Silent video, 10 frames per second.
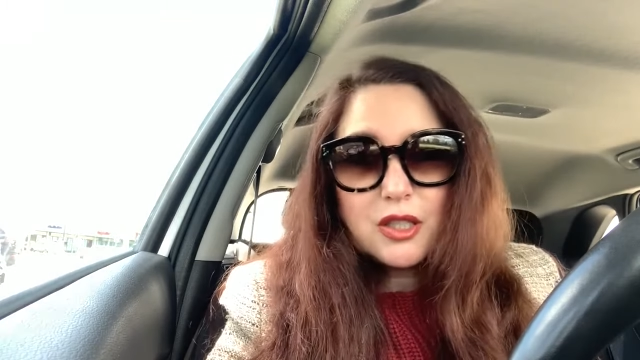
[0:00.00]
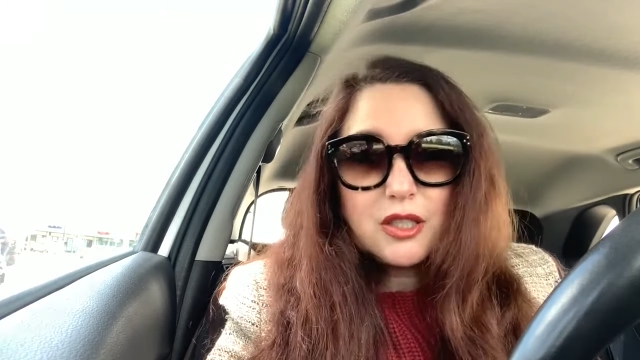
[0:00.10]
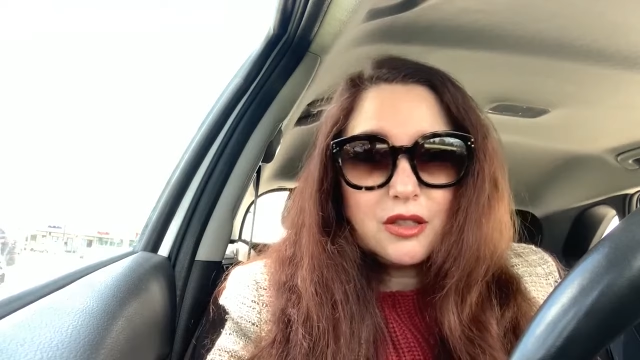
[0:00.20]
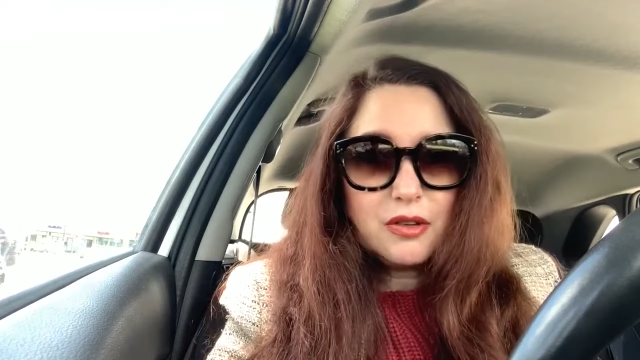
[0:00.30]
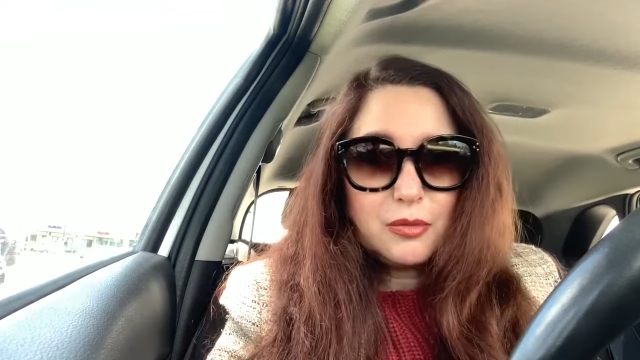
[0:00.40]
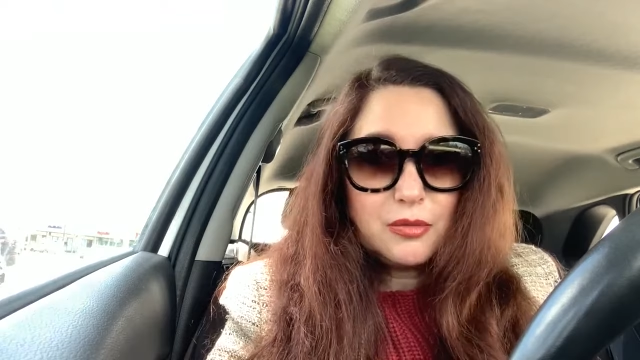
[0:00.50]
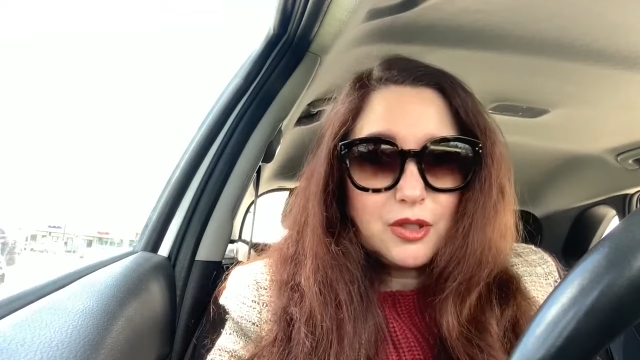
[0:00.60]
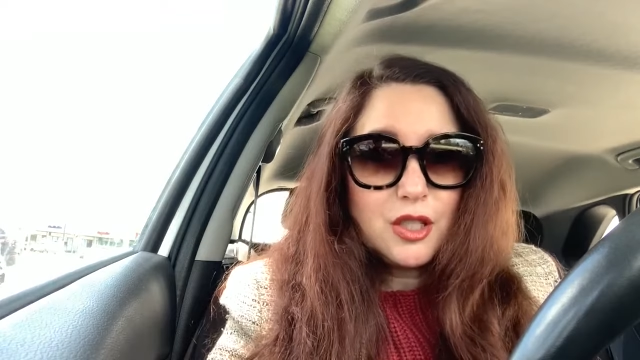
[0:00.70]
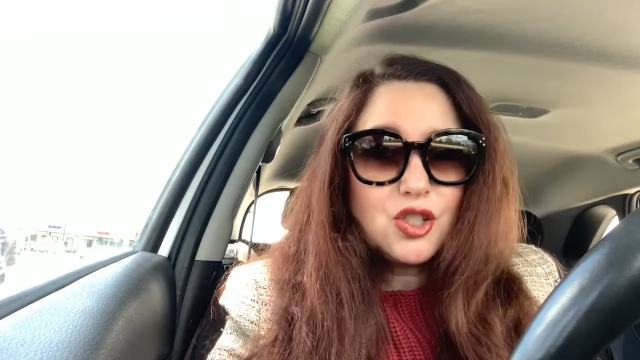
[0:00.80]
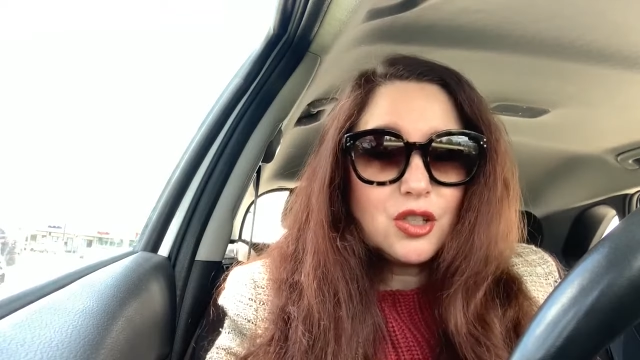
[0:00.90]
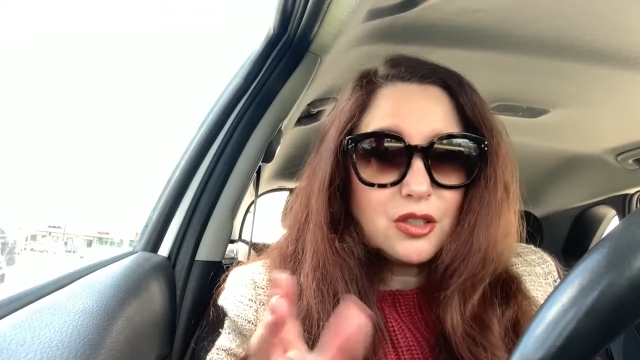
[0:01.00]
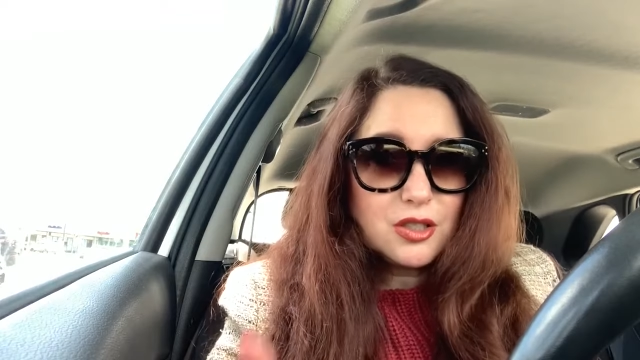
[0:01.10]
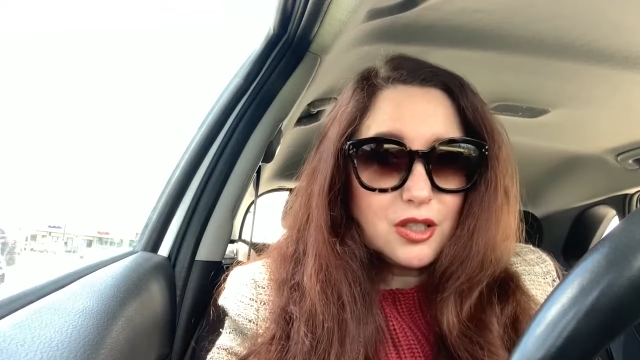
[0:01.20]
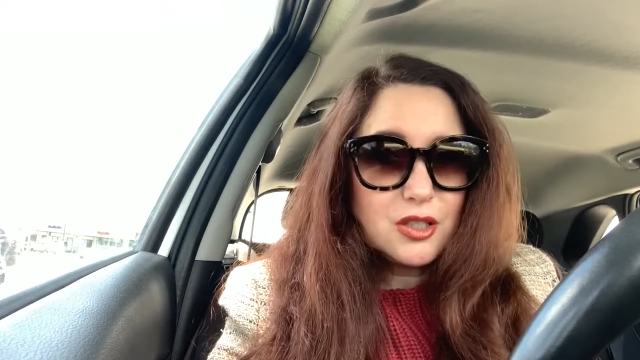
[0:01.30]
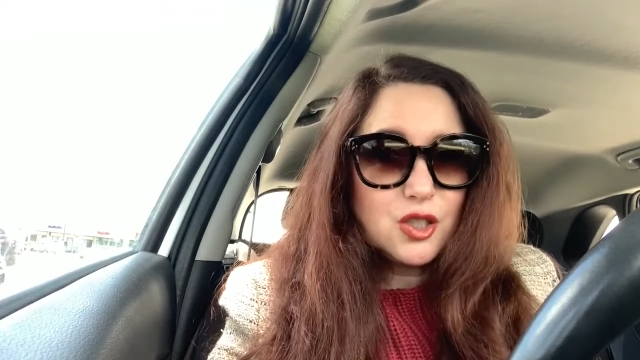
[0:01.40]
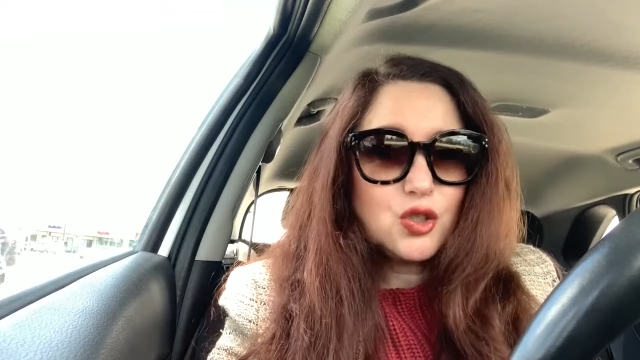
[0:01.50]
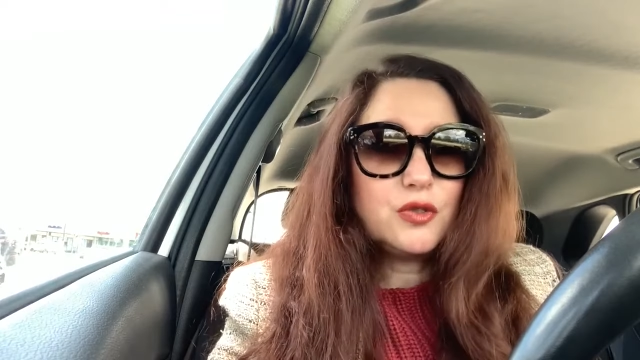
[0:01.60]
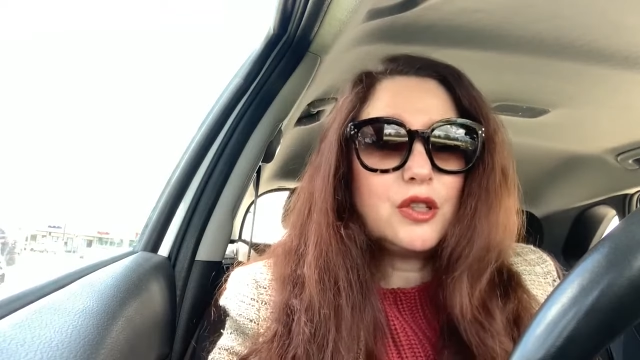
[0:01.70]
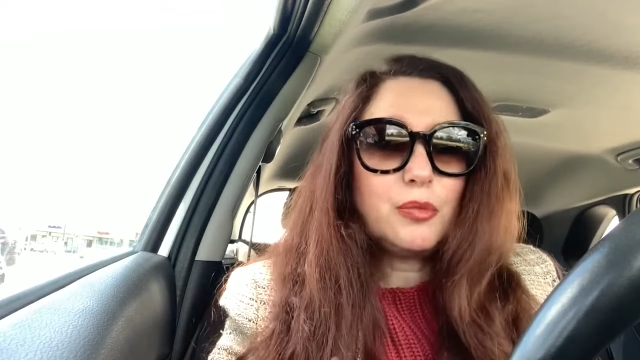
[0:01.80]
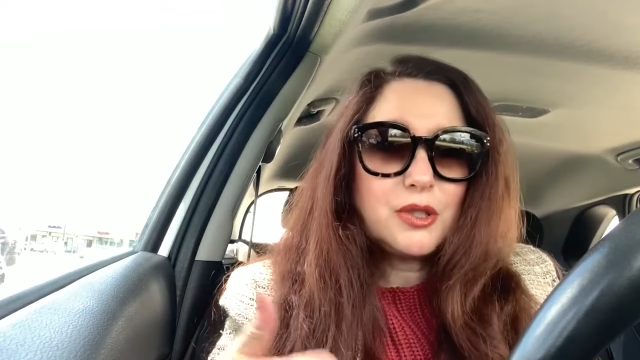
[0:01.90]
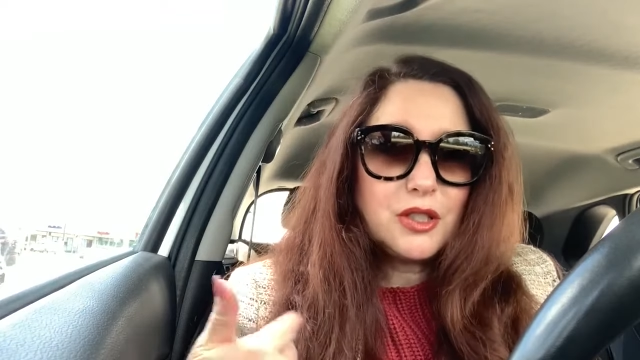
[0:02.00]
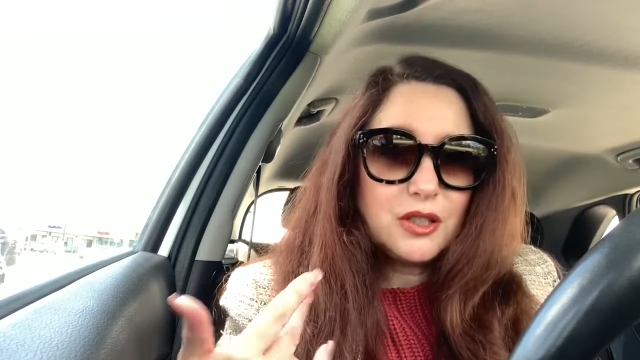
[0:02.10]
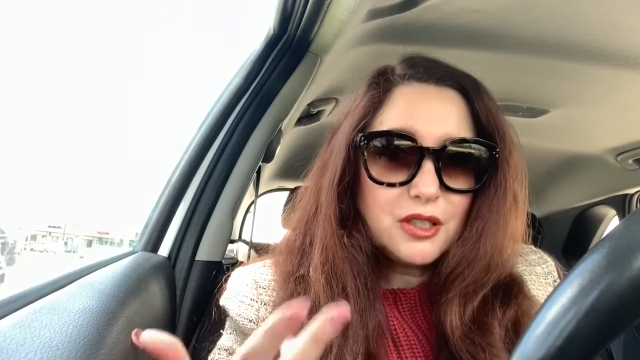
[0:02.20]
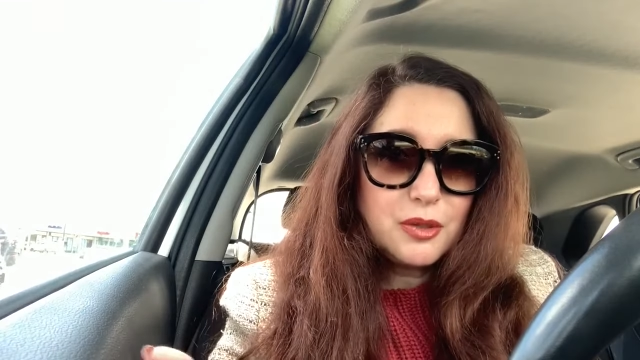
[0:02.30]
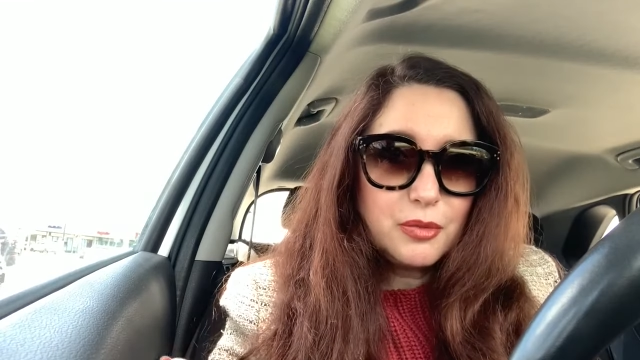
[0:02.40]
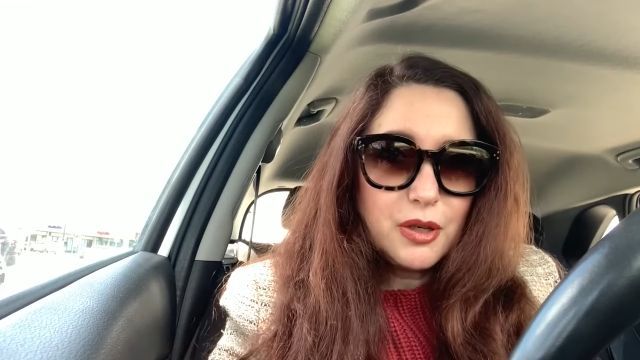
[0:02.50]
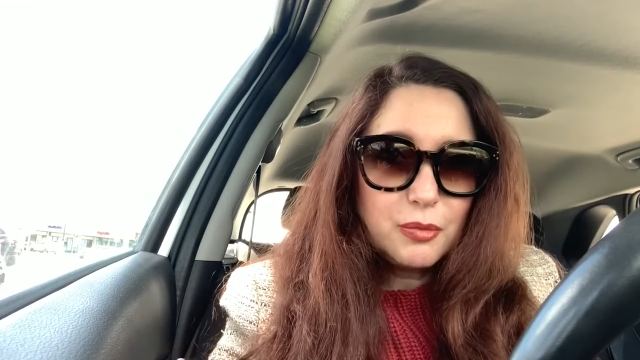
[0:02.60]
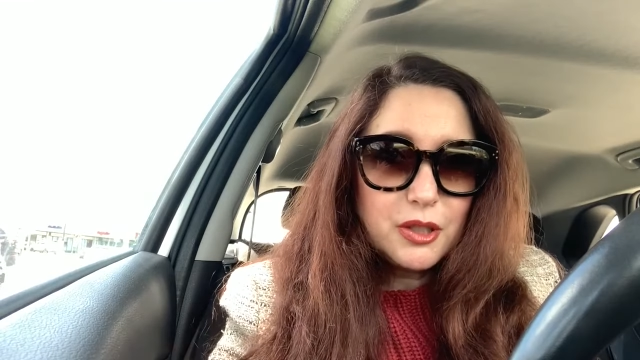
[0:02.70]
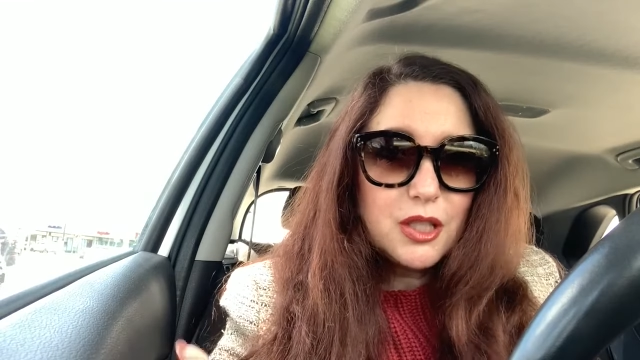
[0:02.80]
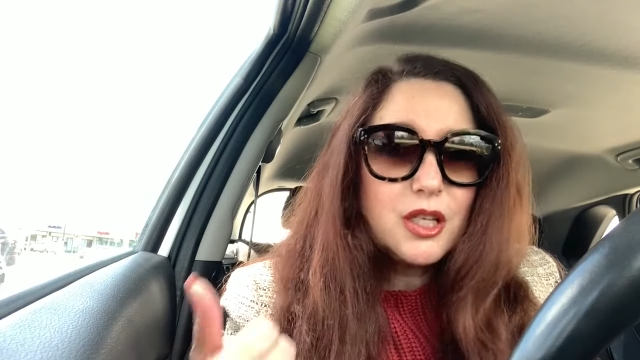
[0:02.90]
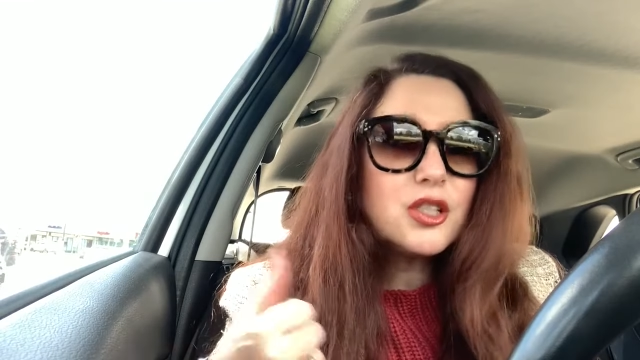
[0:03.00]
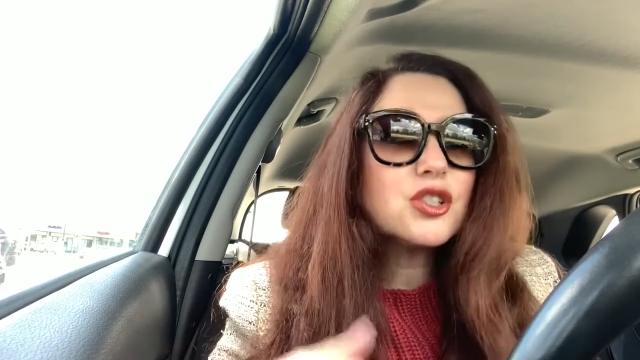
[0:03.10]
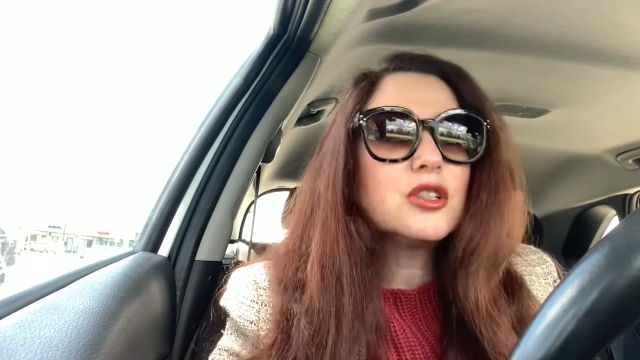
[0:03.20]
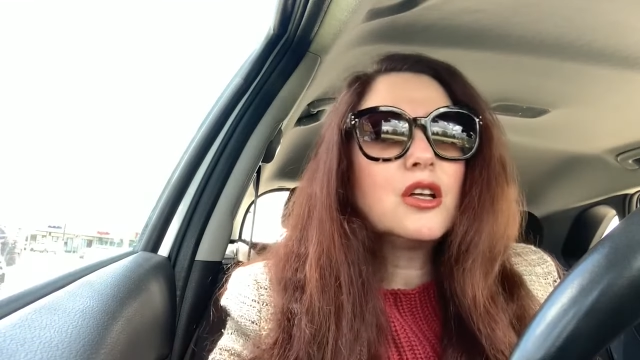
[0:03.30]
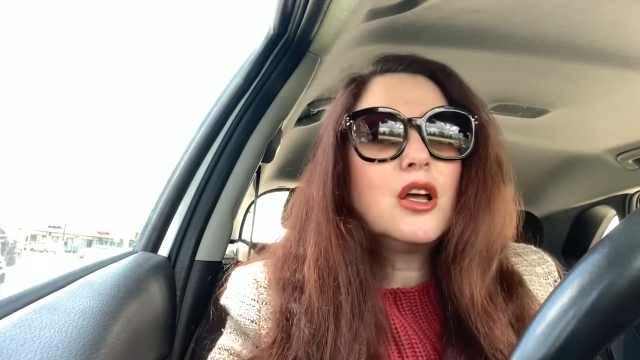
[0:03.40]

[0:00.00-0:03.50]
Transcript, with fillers: хотела вам сначала рассказать, что вот я поставила себе application,